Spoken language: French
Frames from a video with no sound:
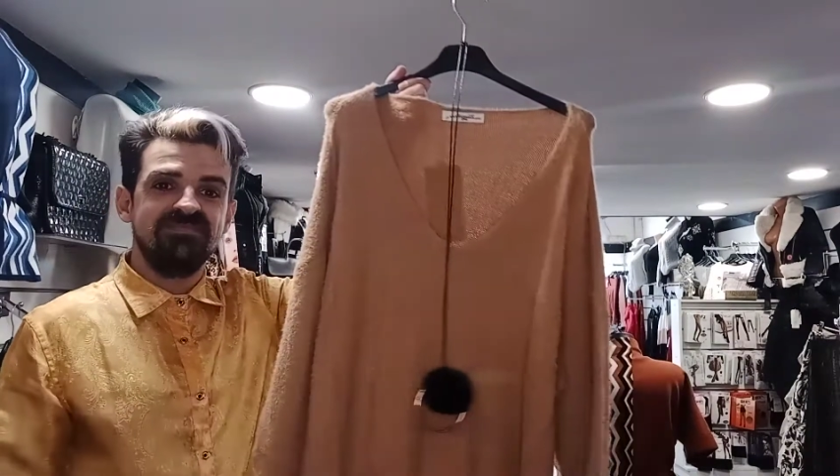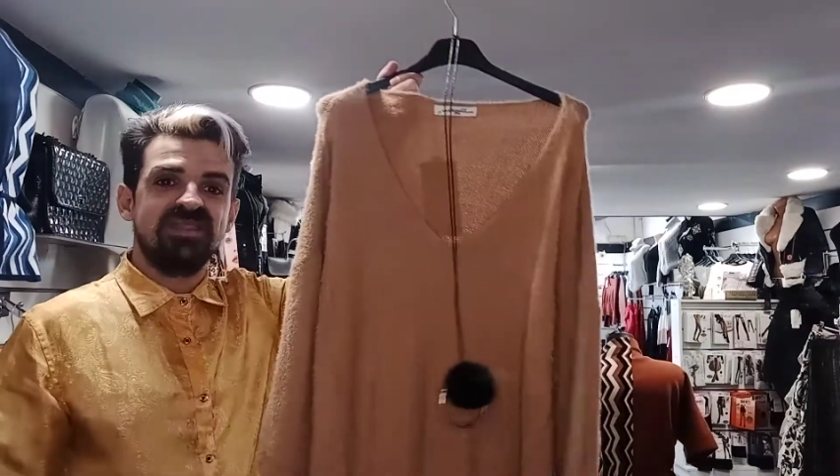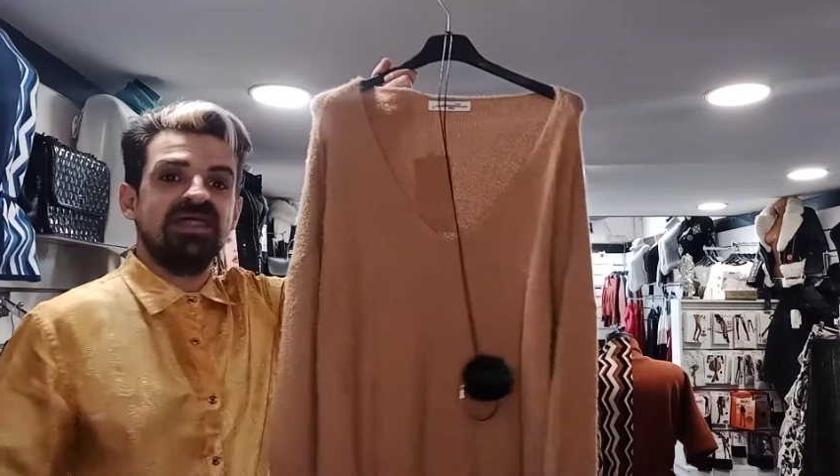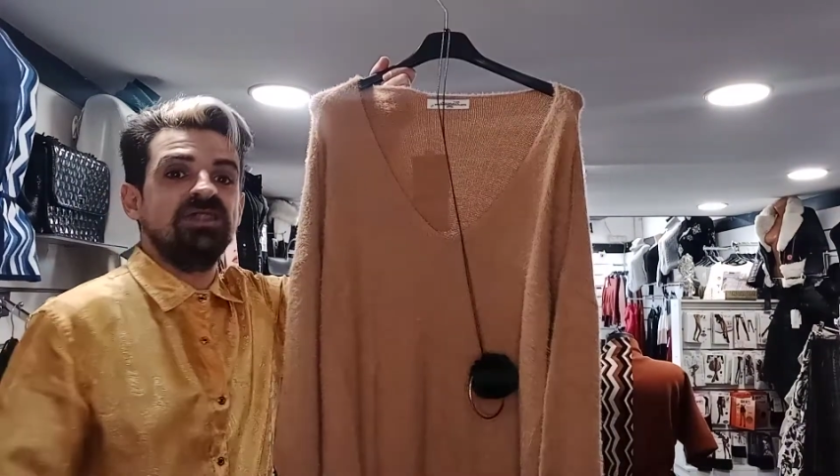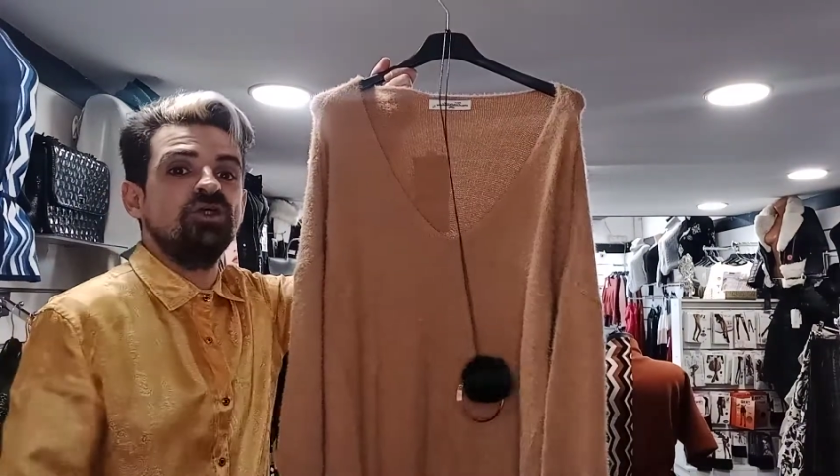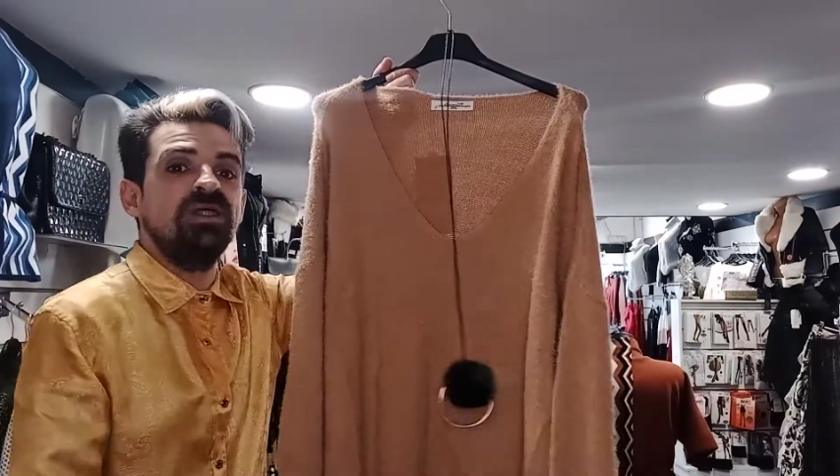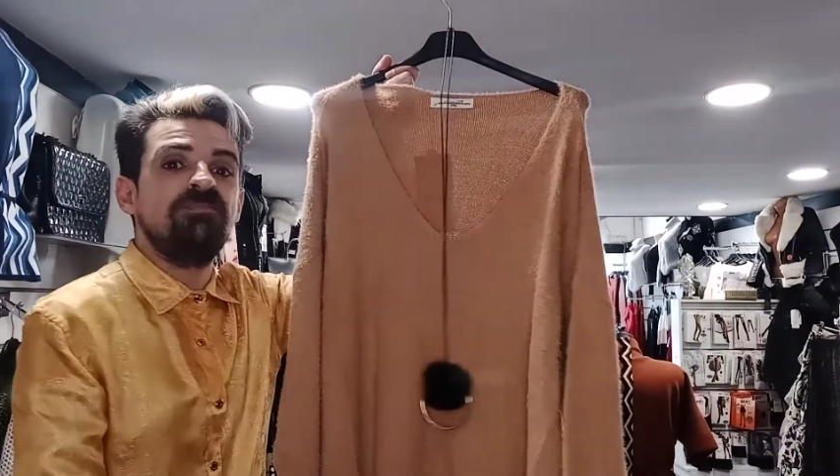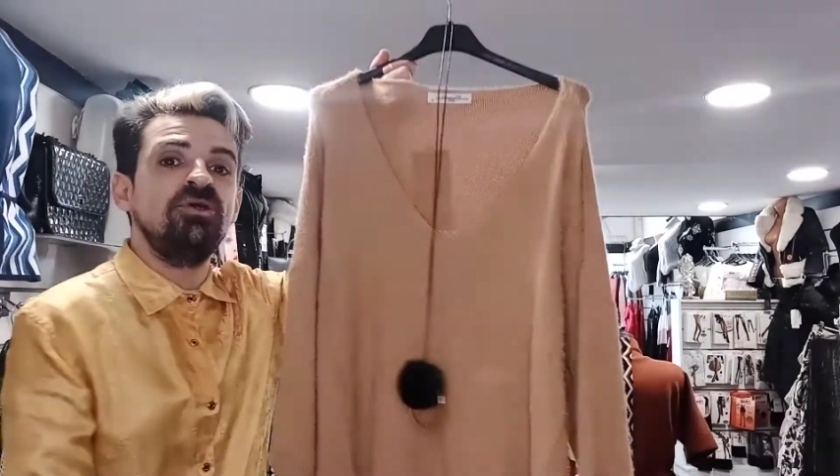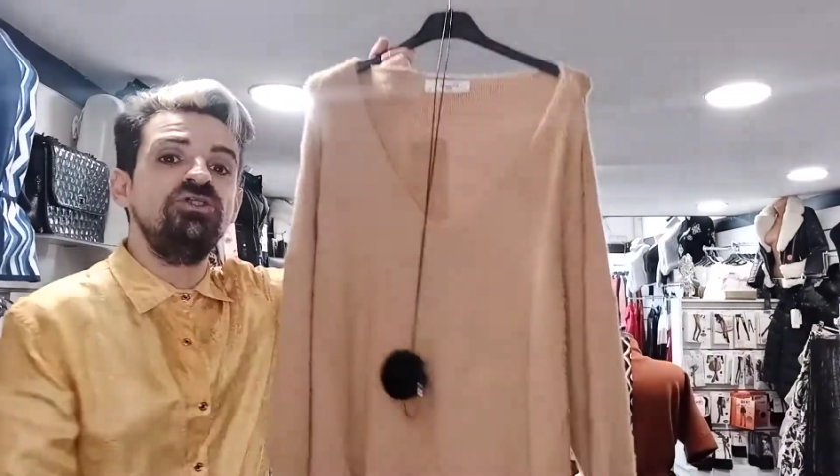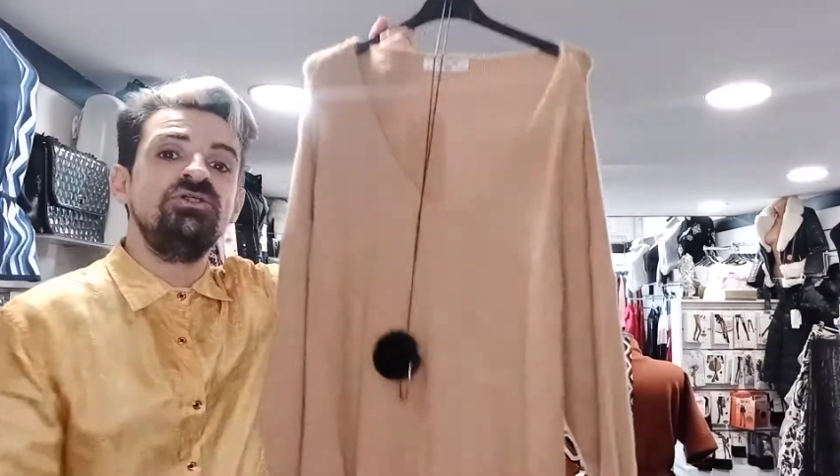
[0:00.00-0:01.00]
Très joli
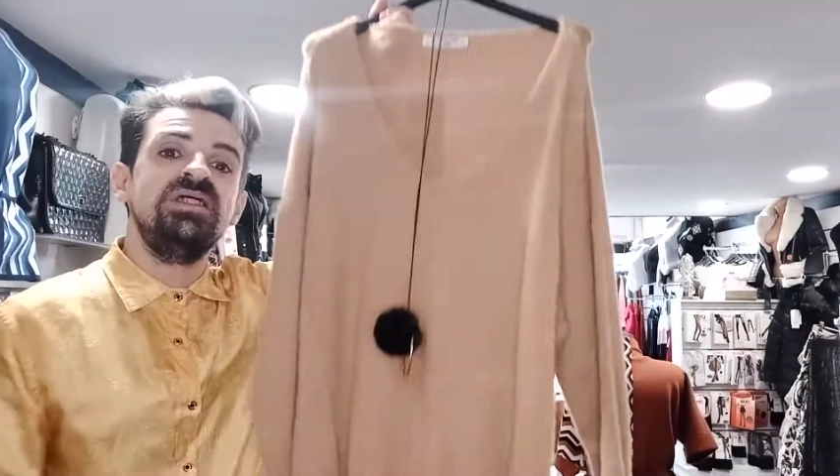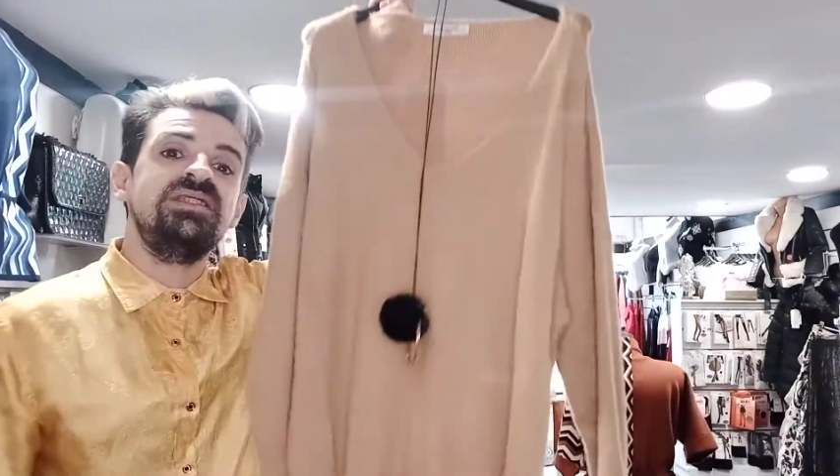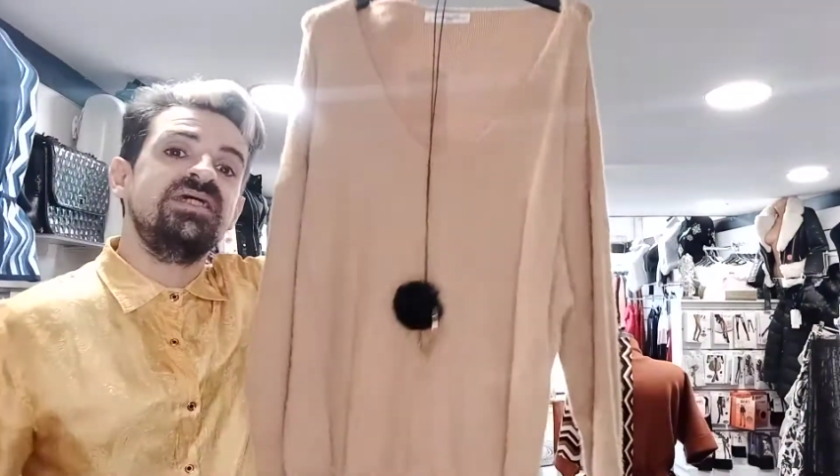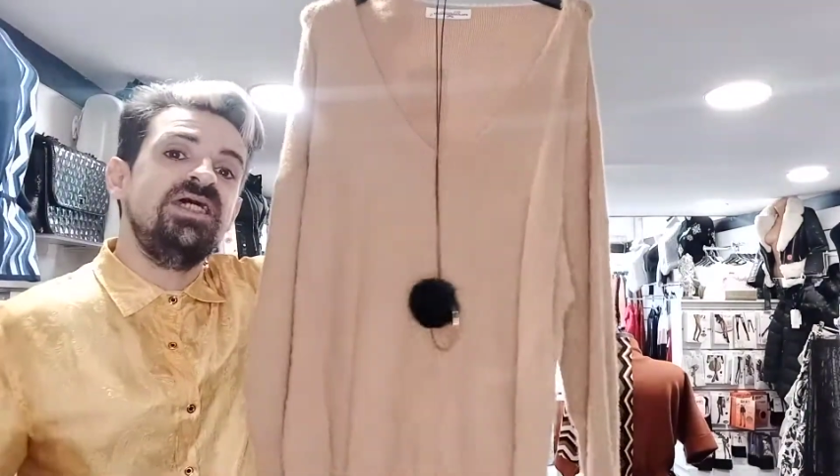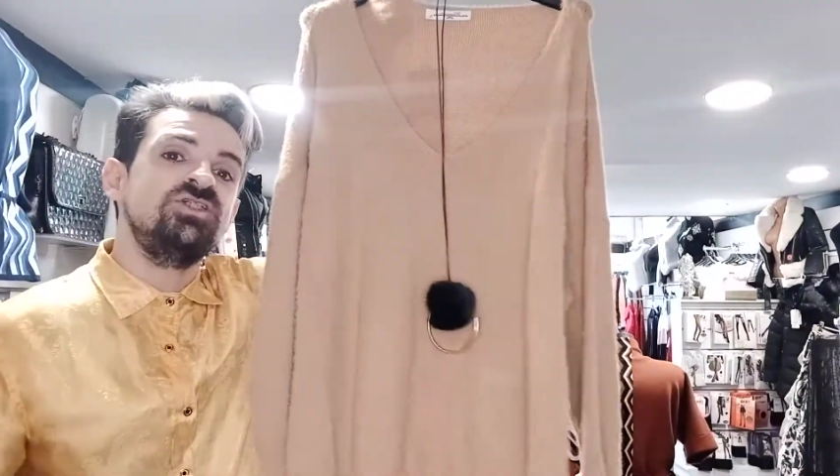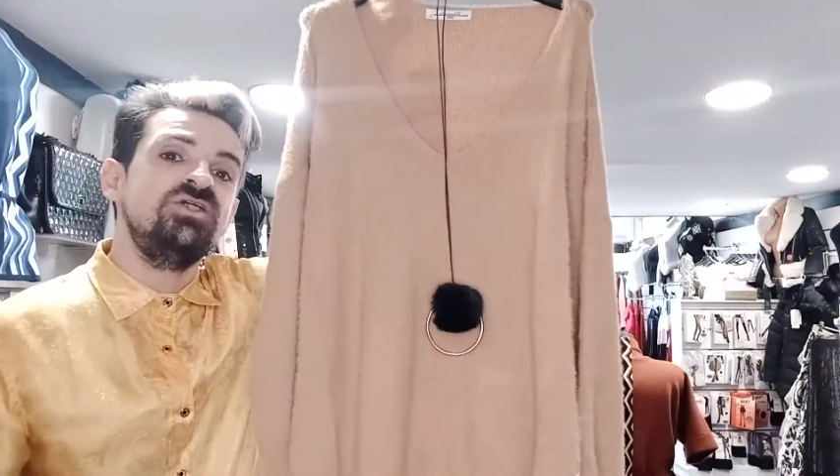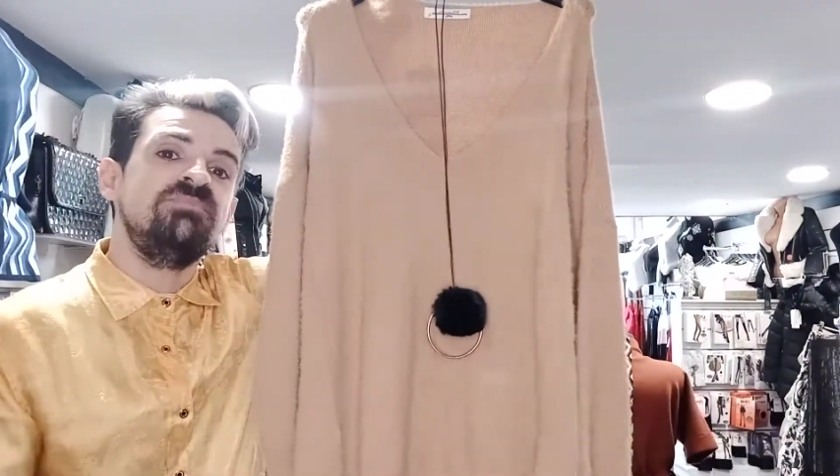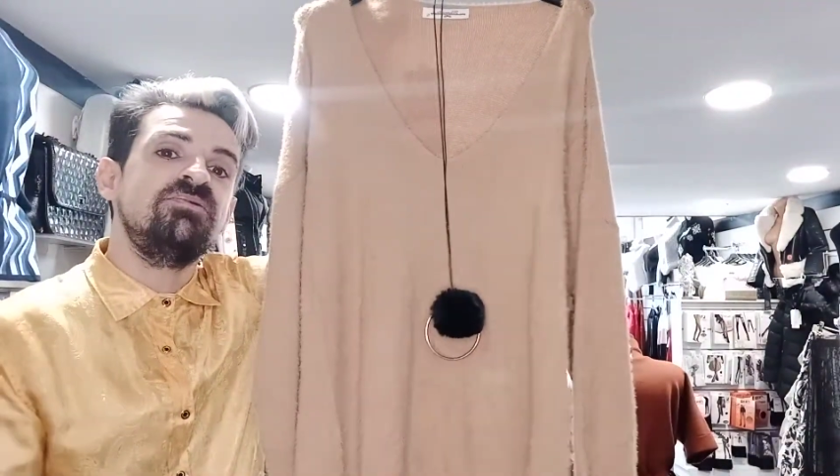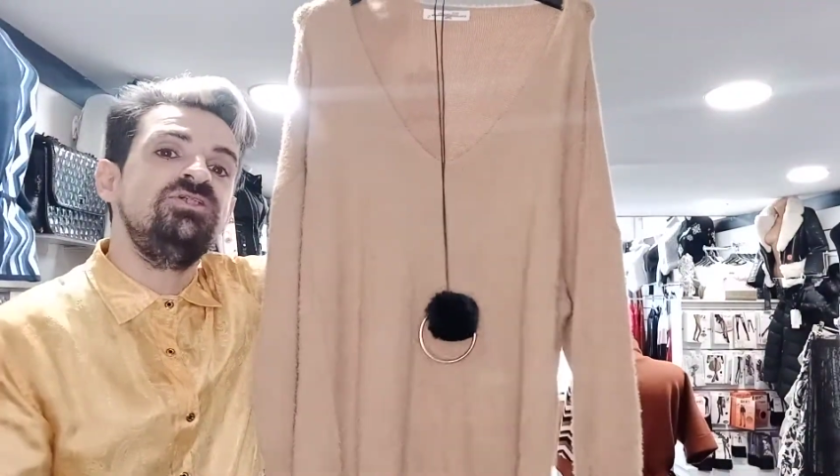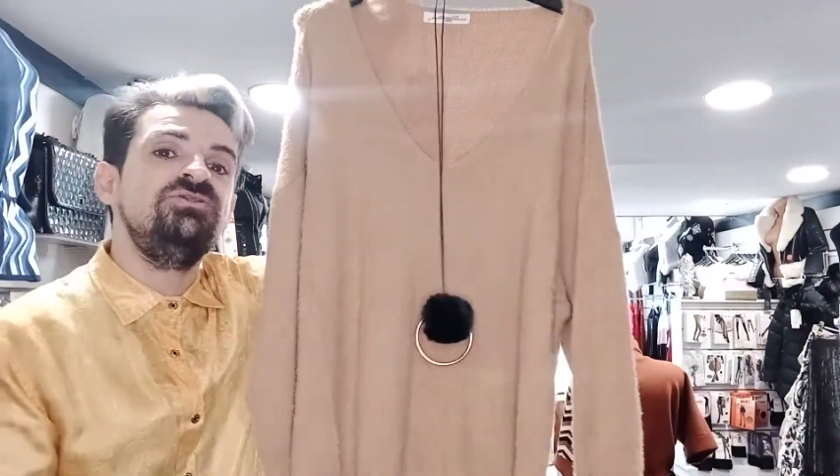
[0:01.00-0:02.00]
produit, très joli
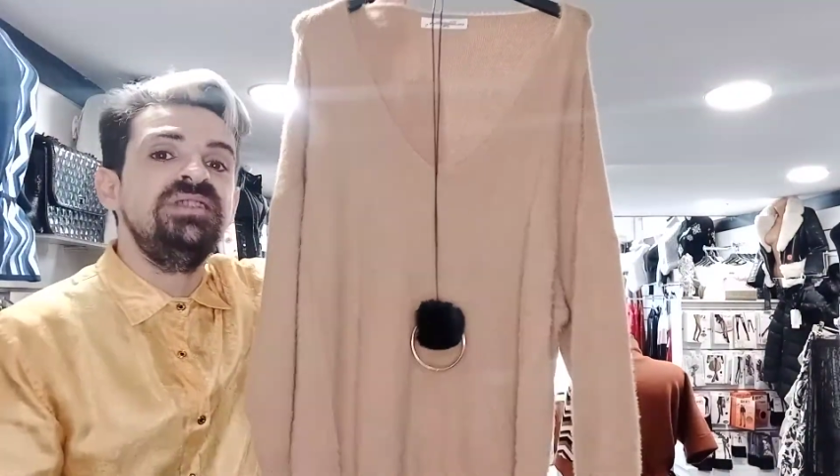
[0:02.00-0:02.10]
produit,